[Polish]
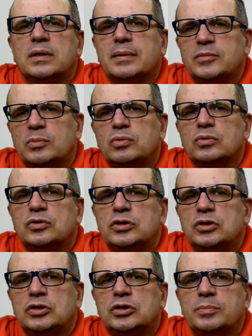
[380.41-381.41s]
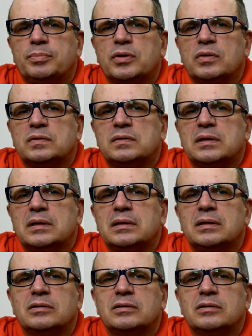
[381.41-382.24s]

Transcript: dla mnie było 30%,